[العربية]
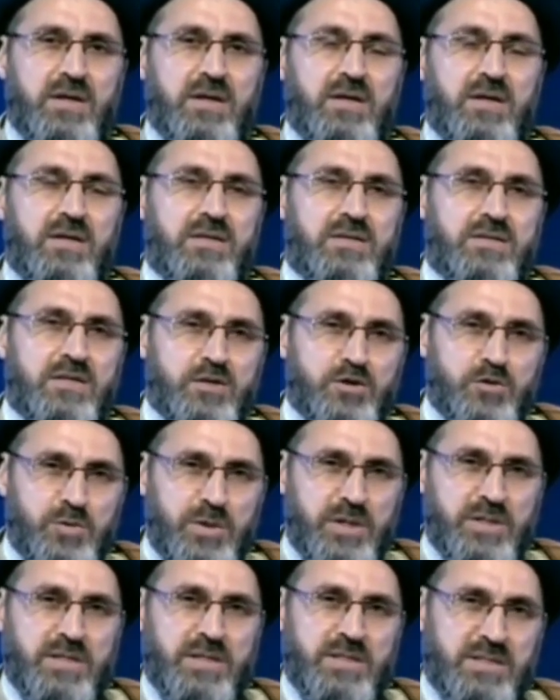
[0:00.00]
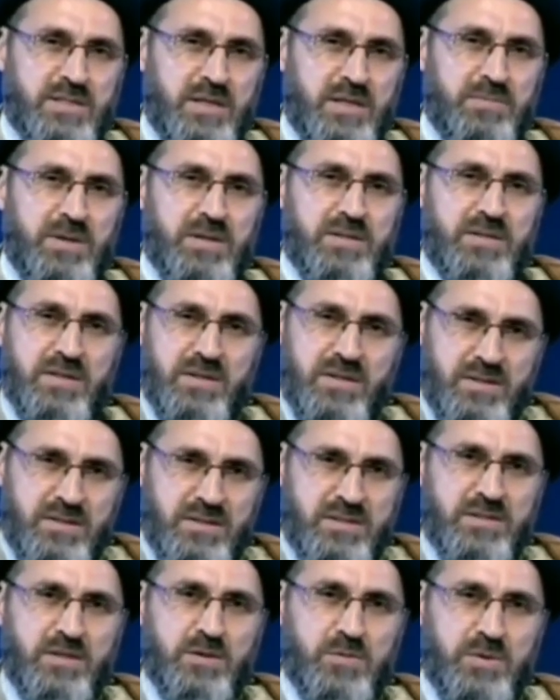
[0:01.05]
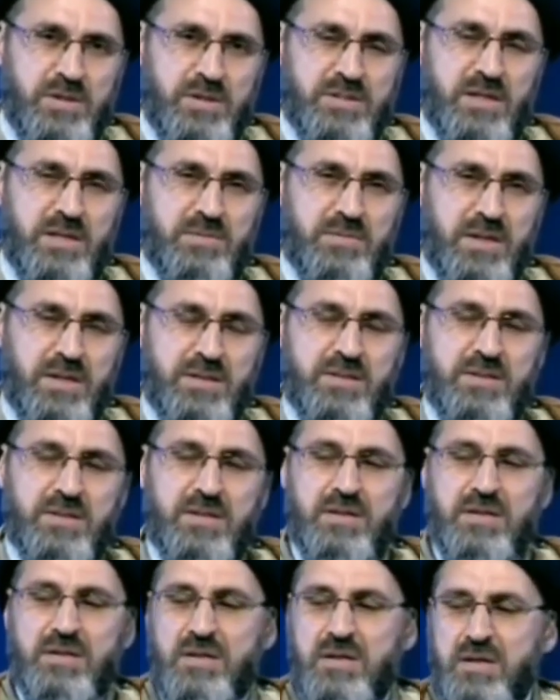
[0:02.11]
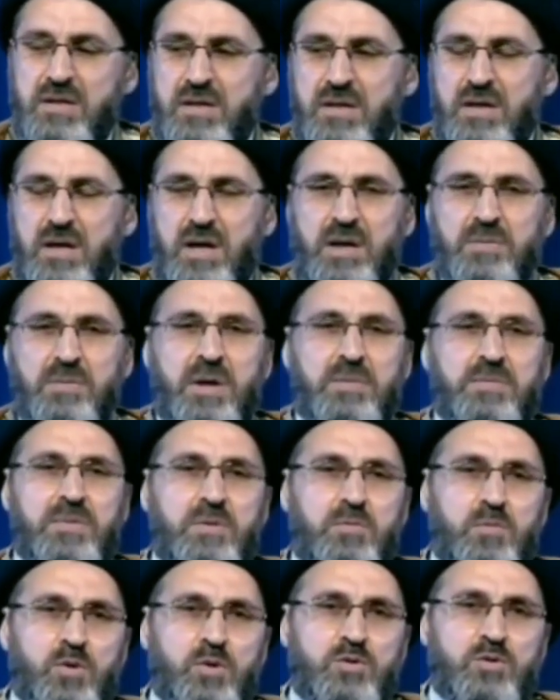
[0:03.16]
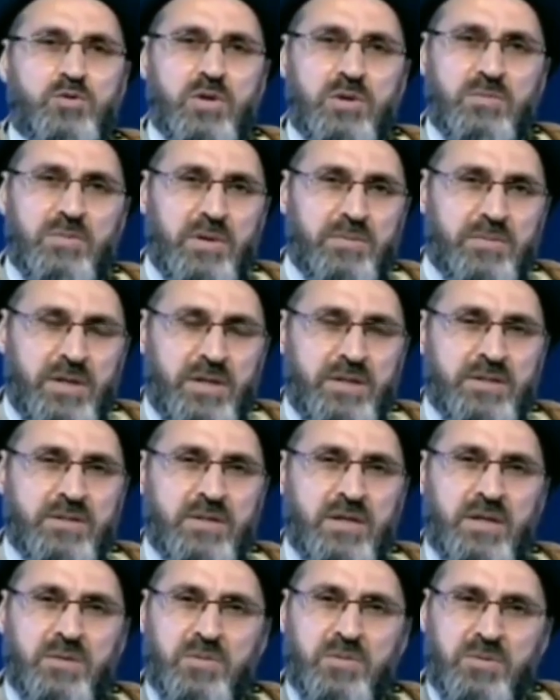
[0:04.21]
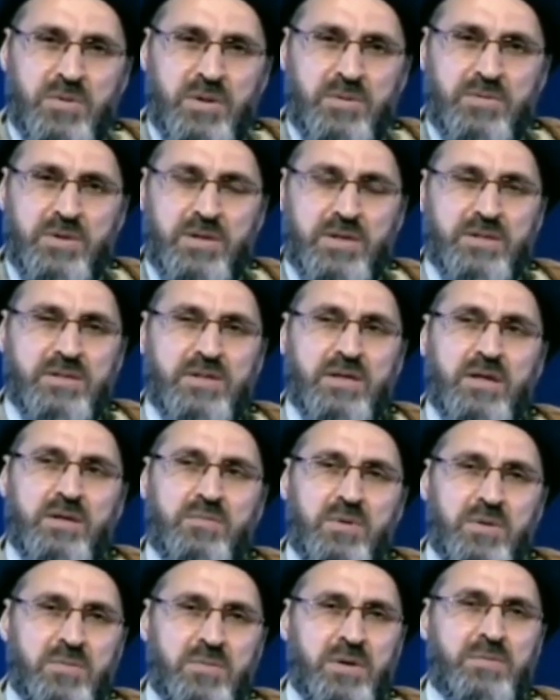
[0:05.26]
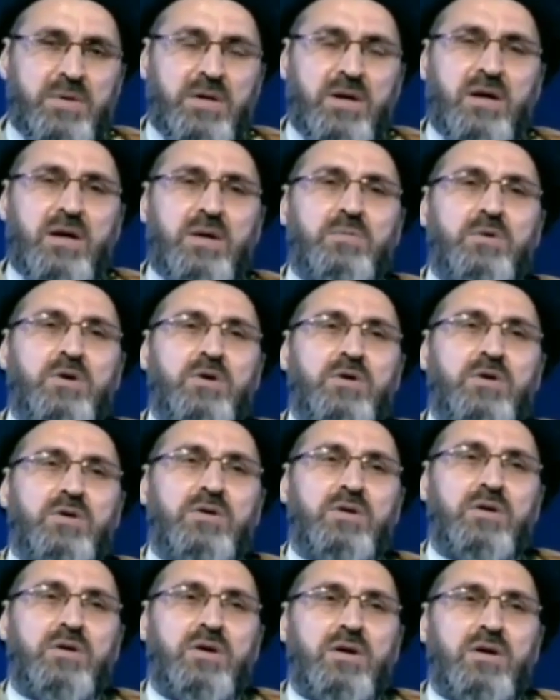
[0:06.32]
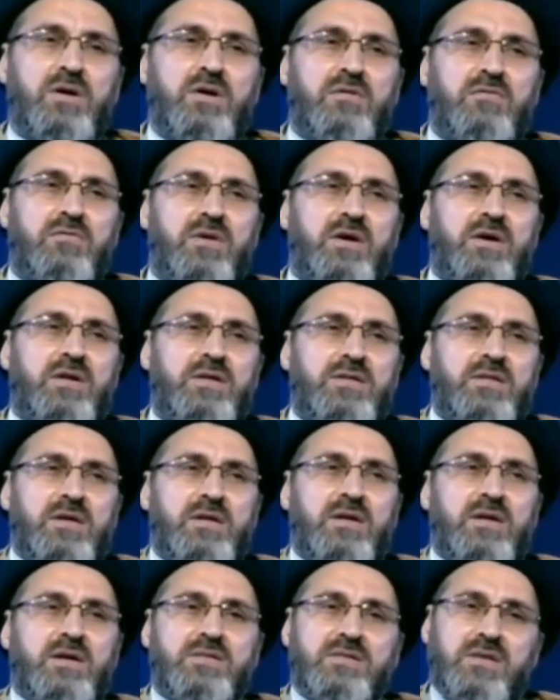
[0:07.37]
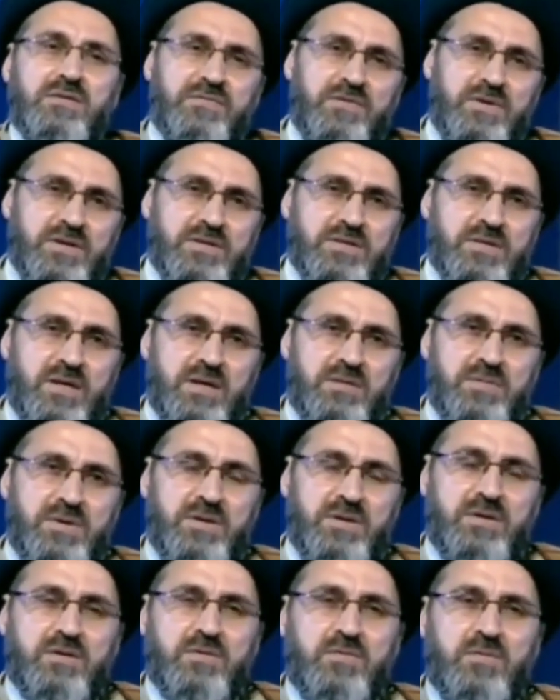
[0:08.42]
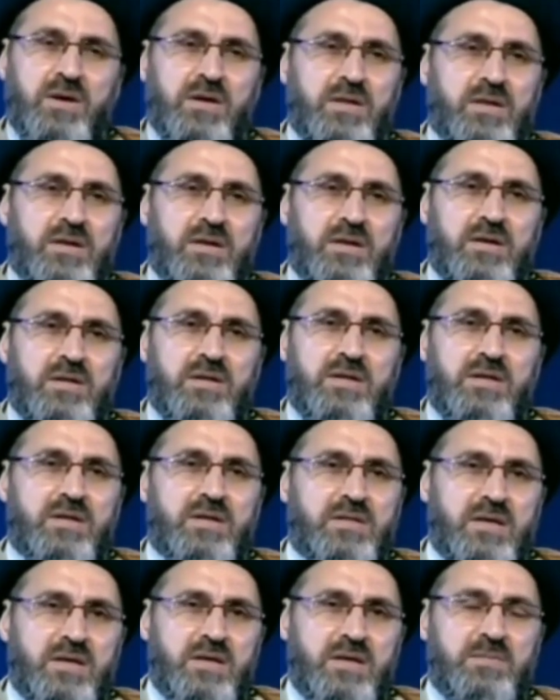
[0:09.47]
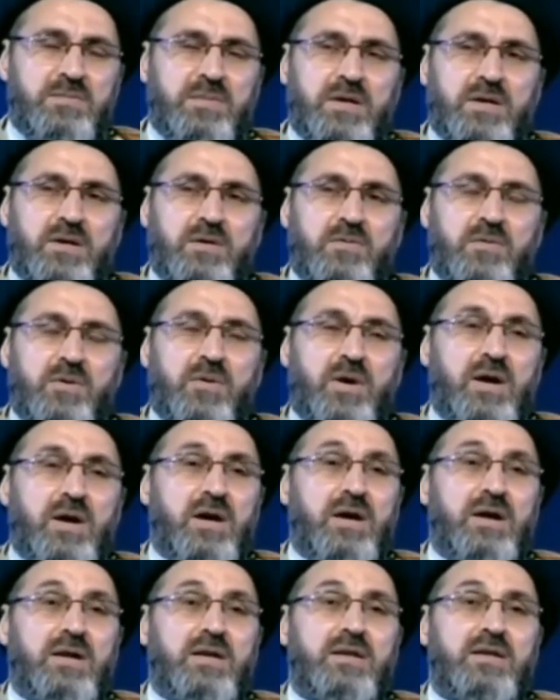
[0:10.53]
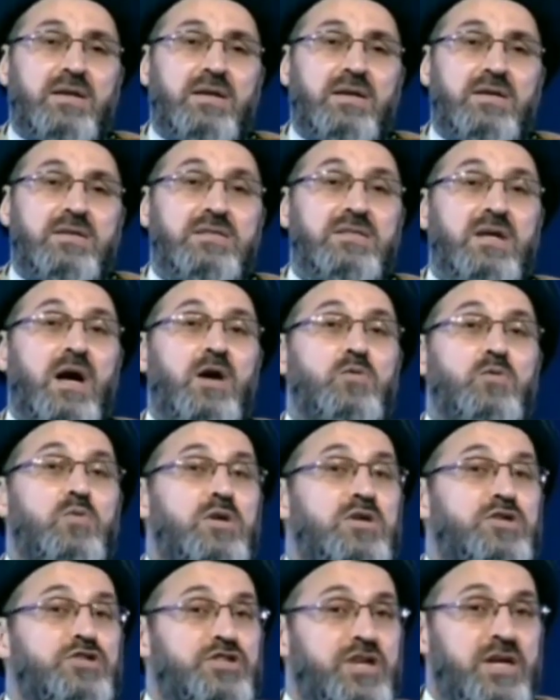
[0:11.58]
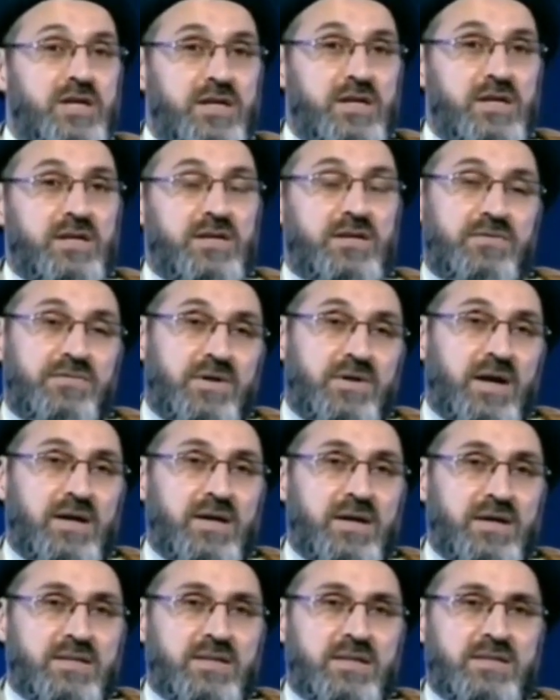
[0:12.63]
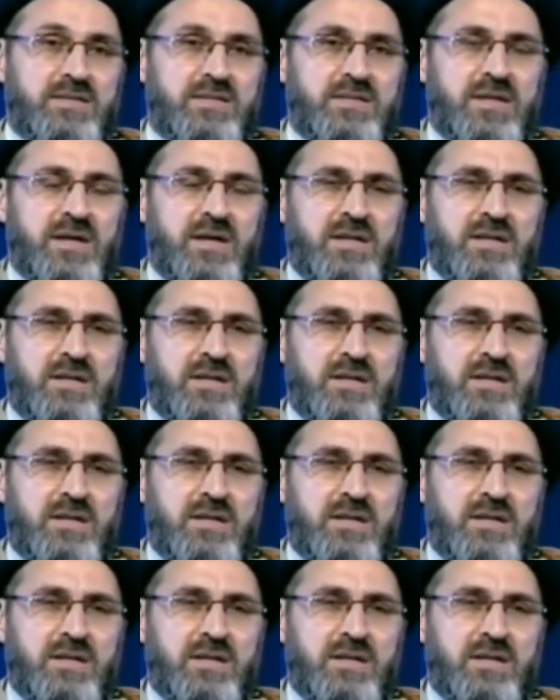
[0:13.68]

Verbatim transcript: تسوية حسابات نريد نسوي حساباتنا أمامنا موت وأمامنا حساب وأمامنا كتاب وأمامنا قبر فأريد أن أصفي حسابي وهذا نية طيبة وواقعا تحول جيد في حياة الإنسان